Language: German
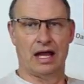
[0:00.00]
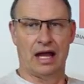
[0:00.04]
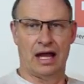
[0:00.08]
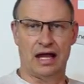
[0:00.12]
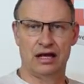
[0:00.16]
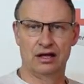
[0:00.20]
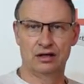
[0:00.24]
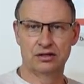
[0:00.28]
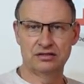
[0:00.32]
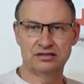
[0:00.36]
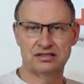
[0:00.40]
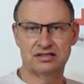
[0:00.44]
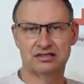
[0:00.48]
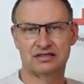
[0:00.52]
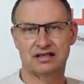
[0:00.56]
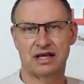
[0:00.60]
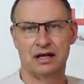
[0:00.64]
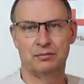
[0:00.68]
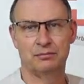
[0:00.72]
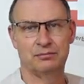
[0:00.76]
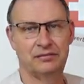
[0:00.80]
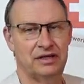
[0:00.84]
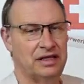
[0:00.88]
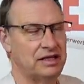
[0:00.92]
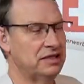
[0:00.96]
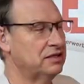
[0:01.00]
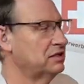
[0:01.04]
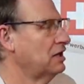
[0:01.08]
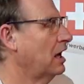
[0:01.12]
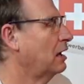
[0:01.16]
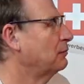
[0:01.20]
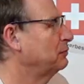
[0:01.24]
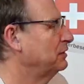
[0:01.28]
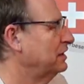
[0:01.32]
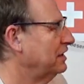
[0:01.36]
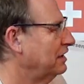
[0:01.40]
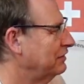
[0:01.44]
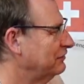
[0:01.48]
Hallo zusammen, ich
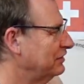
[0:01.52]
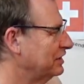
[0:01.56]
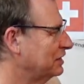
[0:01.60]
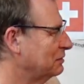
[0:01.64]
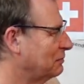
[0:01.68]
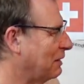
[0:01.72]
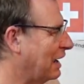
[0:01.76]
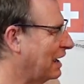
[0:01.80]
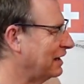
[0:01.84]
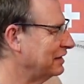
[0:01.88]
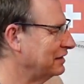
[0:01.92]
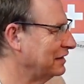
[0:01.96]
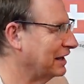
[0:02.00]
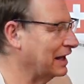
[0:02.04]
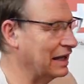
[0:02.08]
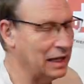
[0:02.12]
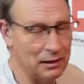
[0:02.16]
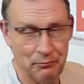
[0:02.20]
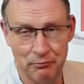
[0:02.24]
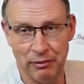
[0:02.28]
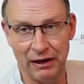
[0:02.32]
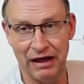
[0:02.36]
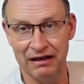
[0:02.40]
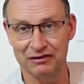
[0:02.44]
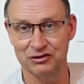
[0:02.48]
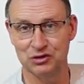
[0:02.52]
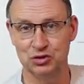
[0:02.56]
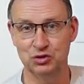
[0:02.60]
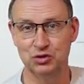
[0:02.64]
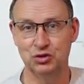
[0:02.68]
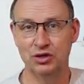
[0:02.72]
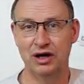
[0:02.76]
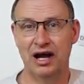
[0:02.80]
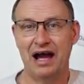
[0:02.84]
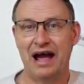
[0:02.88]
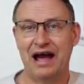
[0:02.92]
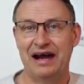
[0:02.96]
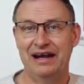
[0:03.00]
habe hier wieder mal eine
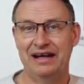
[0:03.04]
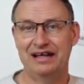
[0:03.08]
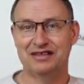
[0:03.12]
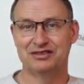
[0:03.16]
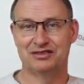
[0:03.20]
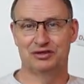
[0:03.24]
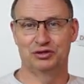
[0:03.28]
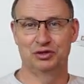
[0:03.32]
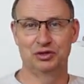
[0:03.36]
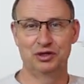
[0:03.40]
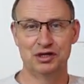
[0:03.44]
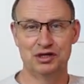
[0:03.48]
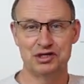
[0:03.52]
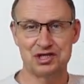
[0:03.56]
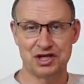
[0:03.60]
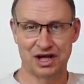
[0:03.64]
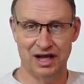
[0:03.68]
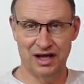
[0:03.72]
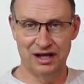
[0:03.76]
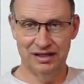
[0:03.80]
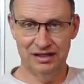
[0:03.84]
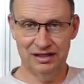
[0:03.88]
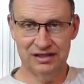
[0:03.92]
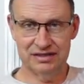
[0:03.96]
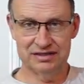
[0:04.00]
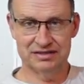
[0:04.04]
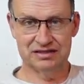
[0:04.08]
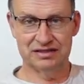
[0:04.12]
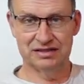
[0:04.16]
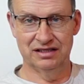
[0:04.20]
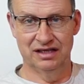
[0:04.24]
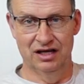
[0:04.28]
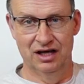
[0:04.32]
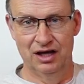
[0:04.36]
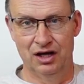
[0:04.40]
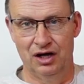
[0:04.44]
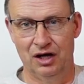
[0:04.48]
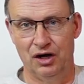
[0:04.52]
Reparatur eines Kühlschranks
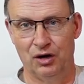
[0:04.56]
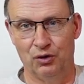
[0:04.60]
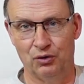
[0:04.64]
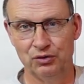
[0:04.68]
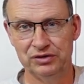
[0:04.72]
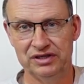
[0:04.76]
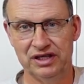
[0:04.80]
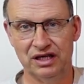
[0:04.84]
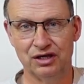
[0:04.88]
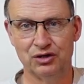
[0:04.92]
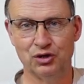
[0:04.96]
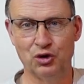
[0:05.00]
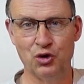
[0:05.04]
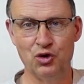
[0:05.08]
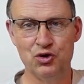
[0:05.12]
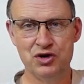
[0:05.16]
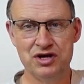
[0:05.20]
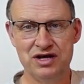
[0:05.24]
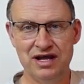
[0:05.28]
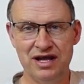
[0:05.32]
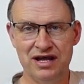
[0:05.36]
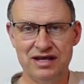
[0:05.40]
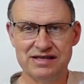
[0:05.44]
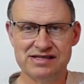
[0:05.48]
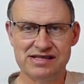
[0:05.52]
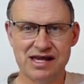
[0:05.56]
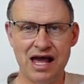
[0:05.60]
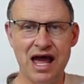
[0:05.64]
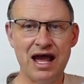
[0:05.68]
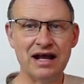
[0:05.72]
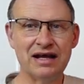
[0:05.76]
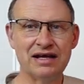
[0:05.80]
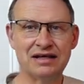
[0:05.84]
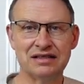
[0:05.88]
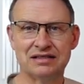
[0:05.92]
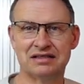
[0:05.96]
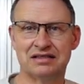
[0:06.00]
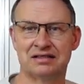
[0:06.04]
und der Kunde
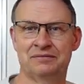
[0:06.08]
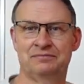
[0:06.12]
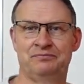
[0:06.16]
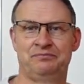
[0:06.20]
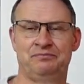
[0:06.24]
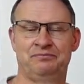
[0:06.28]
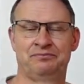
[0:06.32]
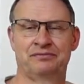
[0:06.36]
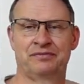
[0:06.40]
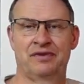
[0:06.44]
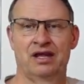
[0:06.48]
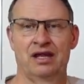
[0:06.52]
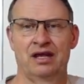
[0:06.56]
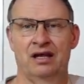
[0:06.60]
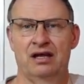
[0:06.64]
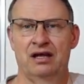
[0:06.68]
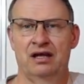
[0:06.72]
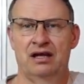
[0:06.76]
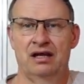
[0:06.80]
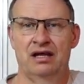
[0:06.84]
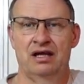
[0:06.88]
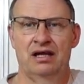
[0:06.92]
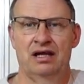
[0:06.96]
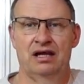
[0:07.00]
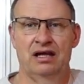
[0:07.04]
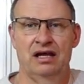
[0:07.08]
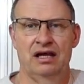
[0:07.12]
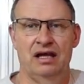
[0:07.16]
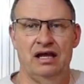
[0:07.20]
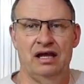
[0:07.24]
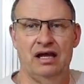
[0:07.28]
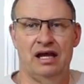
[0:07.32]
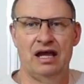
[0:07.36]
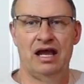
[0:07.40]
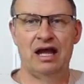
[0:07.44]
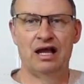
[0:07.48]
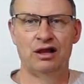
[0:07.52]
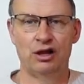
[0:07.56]
sagt,
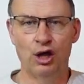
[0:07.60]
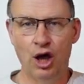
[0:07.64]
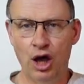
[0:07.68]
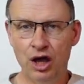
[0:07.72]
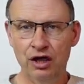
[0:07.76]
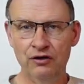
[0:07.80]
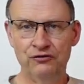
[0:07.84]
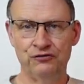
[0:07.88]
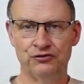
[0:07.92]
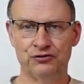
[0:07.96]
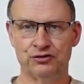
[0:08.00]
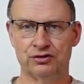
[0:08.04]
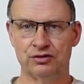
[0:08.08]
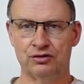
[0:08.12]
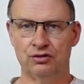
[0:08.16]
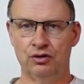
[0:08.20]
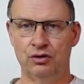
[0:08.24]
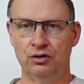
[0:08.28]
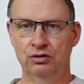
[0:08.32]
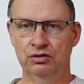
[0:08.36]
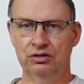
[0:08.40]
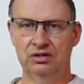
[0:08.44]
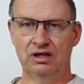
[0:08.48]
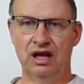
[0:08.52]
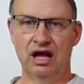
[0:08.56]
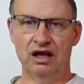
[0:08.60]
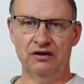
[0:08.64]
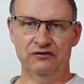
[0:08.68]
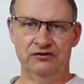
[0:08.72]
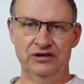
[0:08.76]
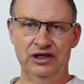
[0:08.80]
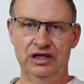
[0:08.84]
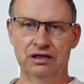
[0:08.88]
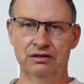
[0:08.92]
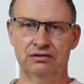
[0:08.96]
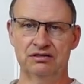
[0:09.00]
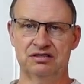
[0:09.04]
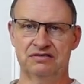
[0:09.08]
er läuft und nach
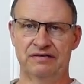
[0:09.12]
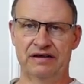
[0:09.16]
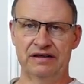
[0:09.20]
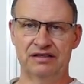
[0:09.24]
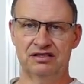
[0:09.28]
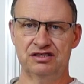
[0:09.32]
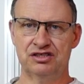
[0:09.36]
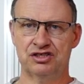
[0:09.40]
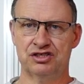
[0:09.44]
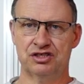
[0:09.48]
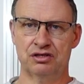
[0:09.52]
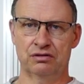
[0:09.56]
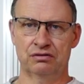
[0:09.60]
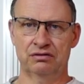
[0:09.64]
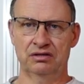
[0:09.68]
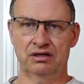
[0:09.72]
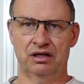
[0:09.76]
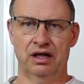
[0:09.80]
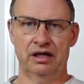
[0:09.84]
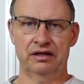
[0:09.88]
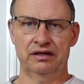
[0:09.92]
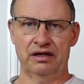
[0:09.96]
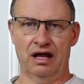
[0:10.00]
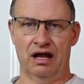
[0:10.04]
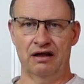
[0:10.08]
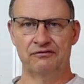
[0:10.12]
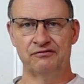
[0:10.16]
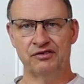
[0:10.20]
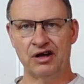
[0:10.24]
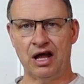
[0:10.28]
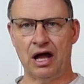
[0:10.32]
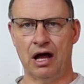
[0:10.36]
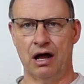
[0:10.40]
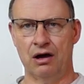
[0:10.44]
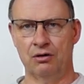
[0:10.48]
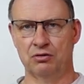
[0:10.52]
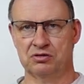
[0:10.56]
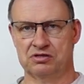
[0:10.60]
24 Stunden geht er
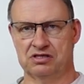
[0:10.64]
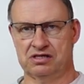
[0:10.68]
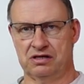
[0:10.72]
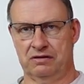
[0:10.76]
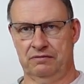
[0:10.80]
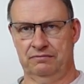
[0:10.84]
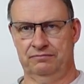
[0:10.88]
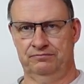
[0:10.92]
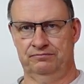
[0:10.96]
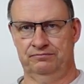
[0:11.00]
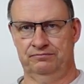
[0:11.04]
einfach aus.